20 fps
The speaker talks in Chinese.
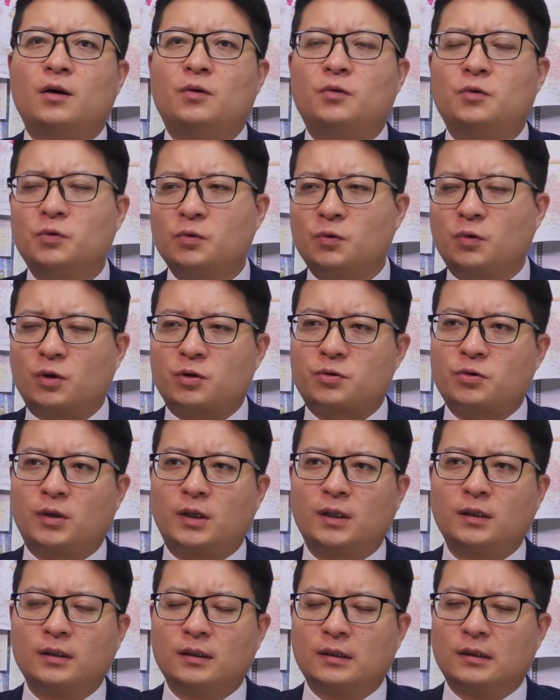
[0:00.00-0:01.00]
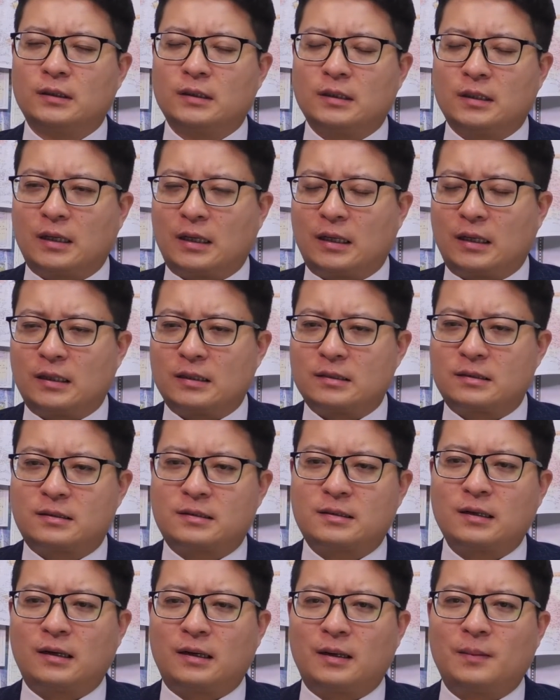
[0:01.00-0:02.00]
如果说，呃，
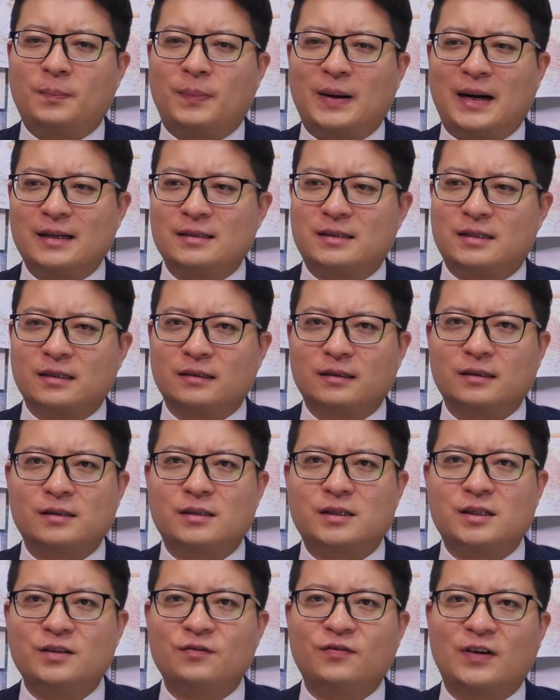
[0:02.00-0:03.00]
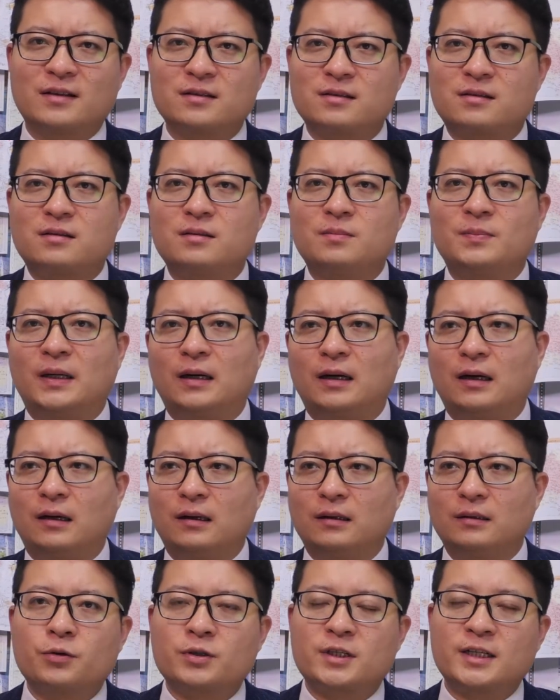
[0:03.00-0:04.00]
正儿八经的西方资本
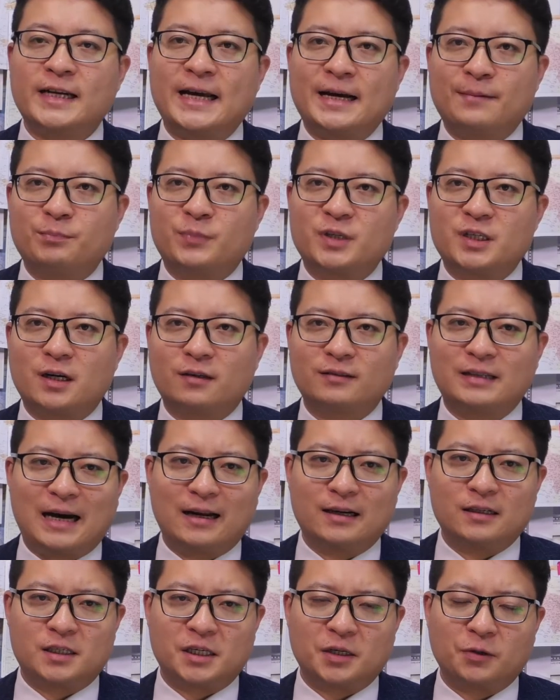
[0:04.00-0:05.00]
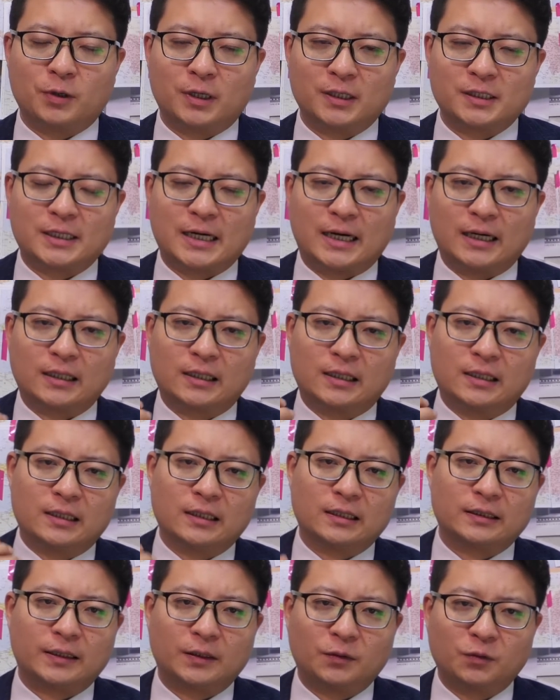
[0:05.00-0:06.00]
啊，又是量比较大的情况下，
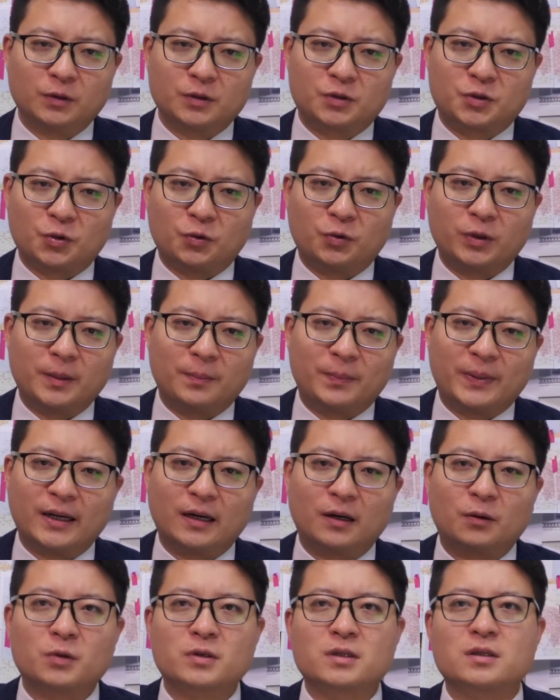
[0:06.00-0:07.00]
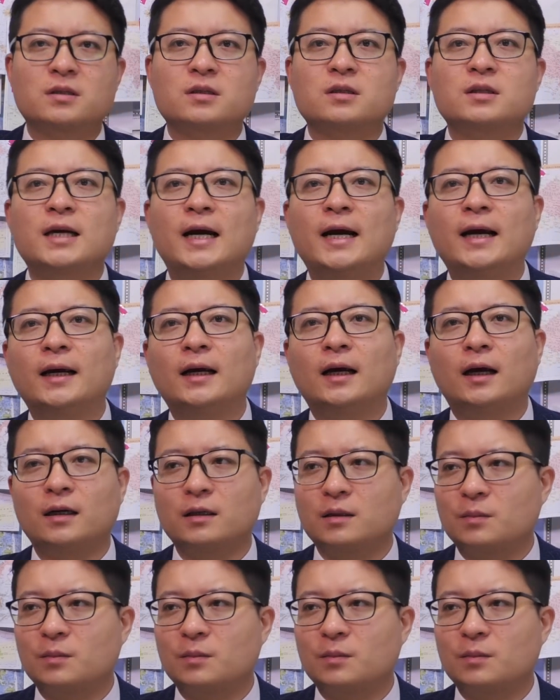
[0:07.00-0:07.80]
可能会就会被俄罗斯制裁啊！